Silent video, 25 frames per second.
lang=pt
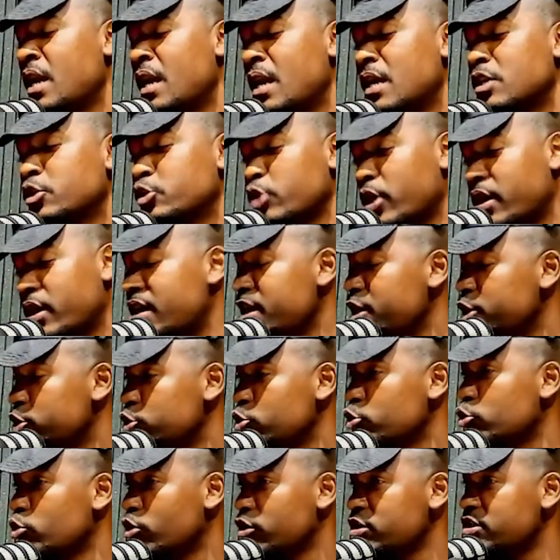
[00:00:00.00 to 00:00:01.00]
Só que isso
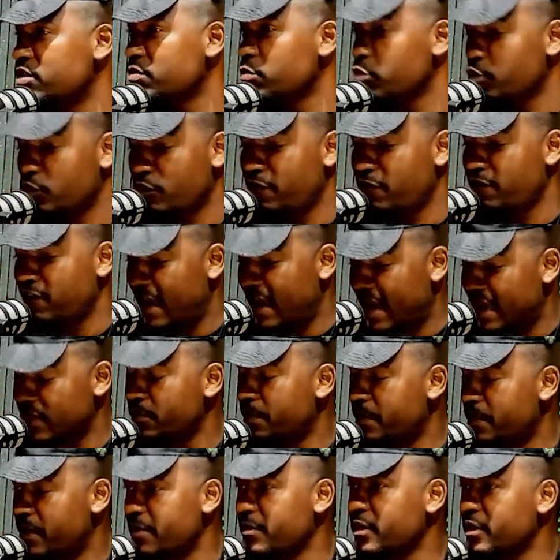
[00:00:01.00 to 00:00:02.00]
trouxe muito fardo
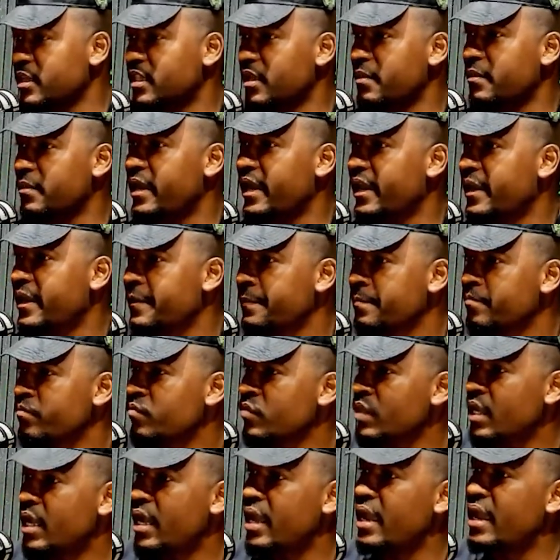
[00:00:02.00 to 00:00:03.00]
para mim também.
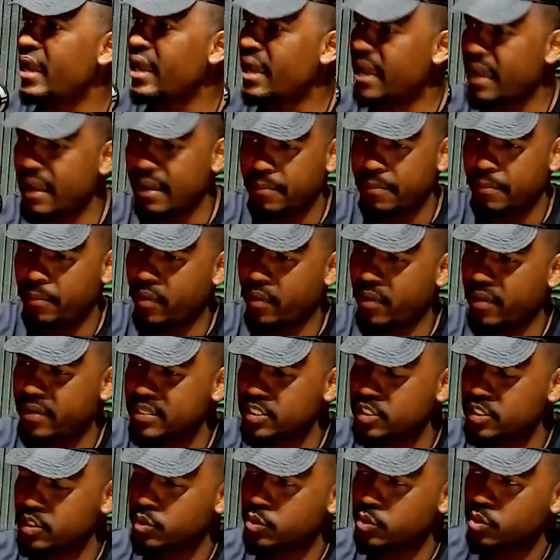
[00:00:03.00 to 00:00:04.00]
É. é, pô,
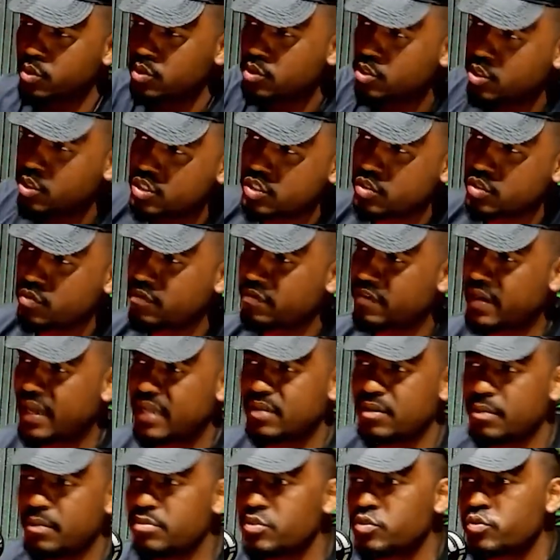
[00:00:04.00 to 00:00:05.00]
isso tudo trouxe um
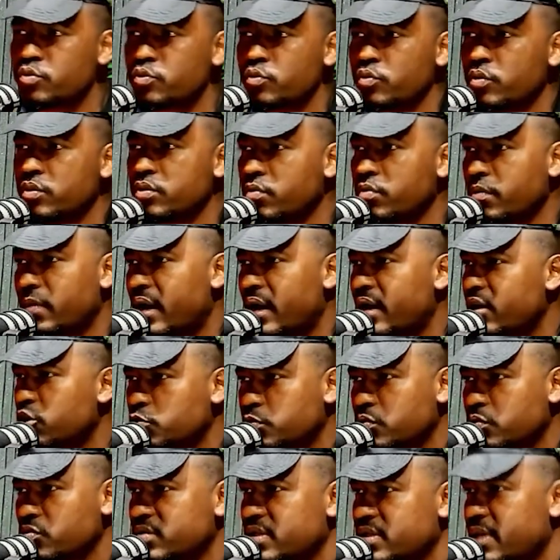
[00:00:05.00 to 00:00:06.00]
fardo absurdo, uma
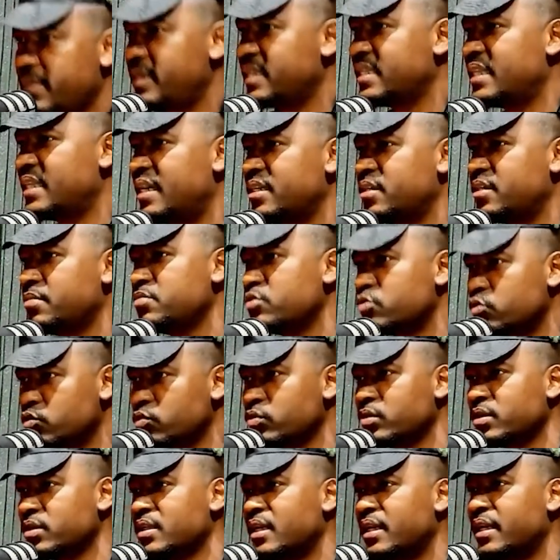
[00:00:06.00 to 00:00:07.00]
responsabilidade
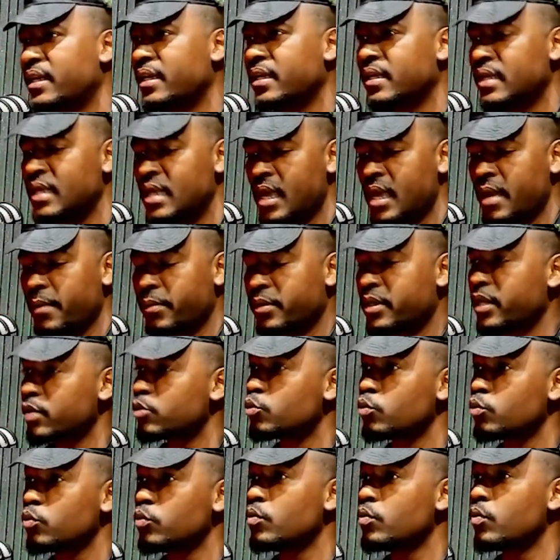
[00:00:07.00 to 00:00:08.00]
absurda, né? Porque
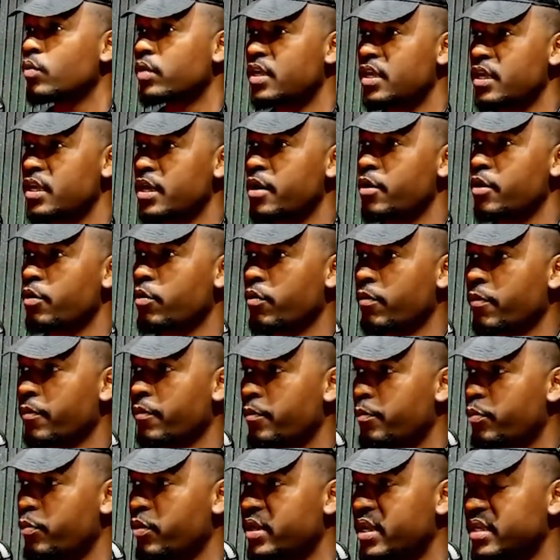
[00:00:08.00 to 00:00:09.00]
tudo que eu.
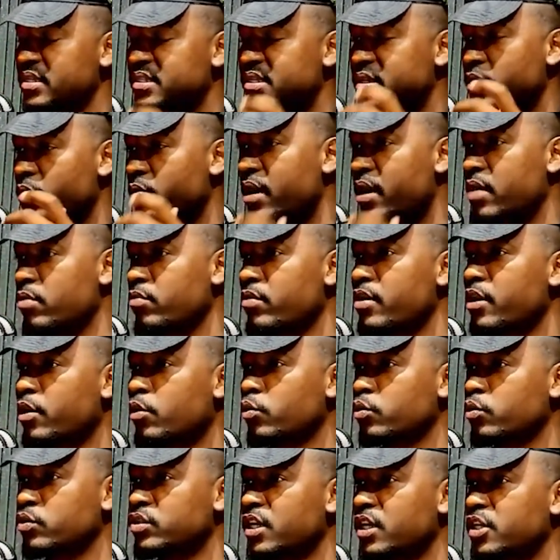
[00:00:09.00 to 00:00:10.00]
Porque assim, eu era um
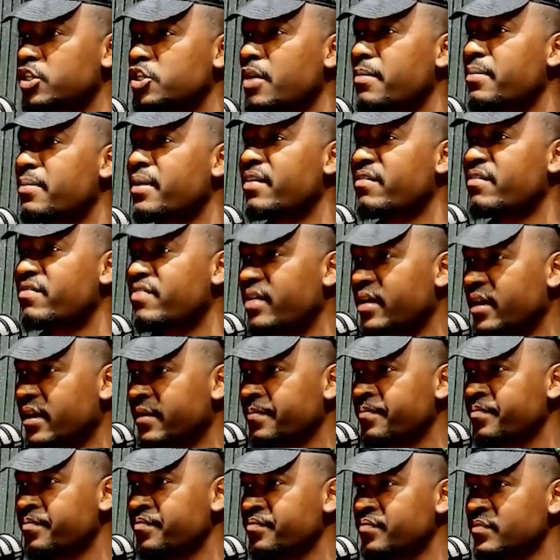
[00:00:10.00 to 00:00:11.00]
recruta que tinha brevet.
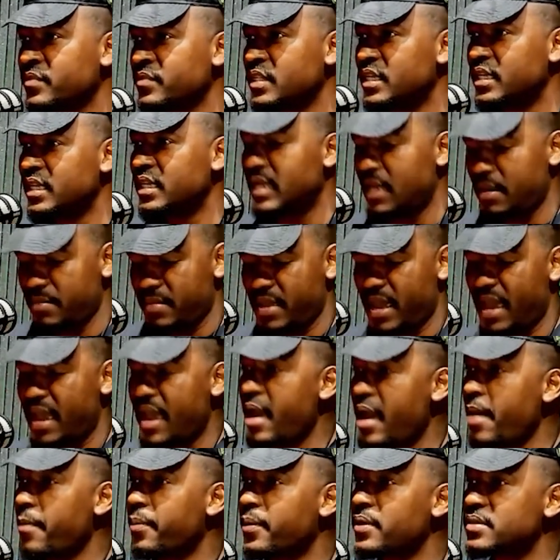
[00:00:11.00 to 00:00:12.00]
E na minha
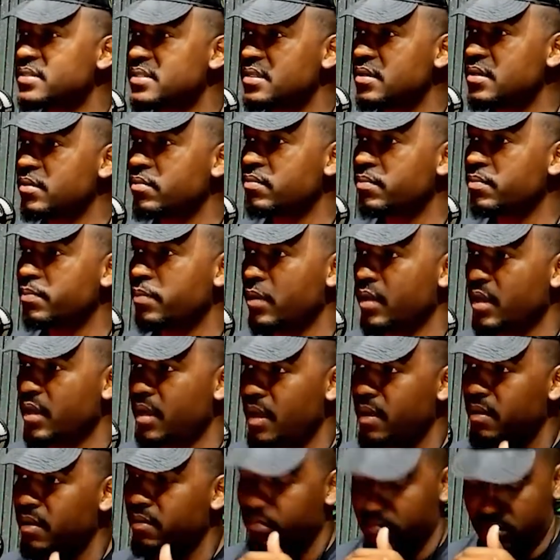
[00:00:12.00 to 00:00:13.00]
época, se,
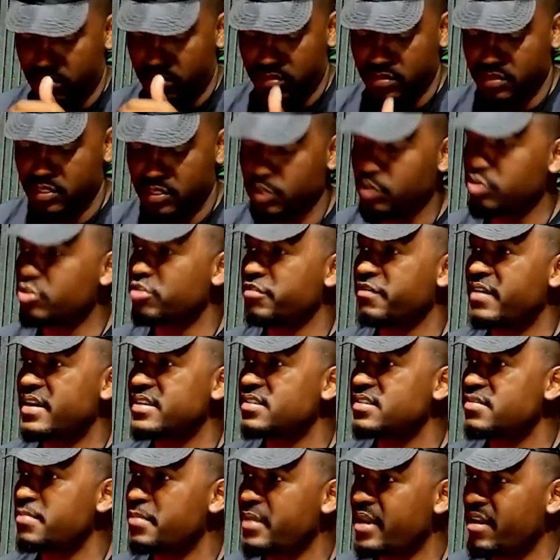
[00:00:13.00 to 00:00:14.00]
na, se eu
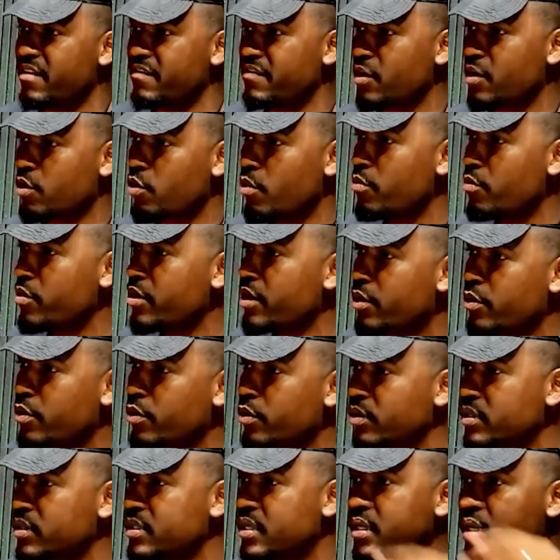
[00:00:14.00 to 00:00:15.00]
tivesse brevê como
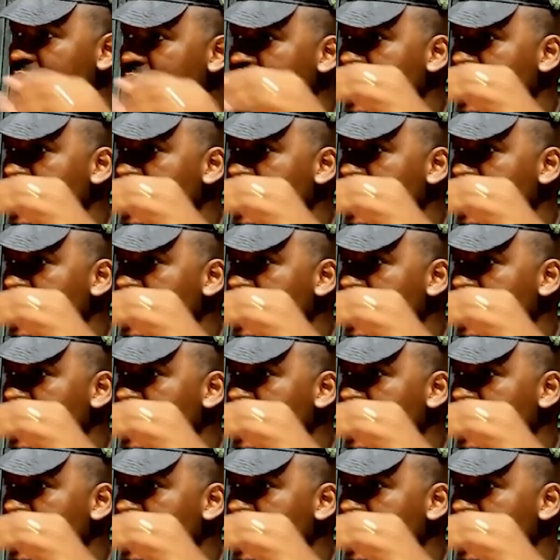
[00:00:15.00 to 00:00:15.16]
recruta,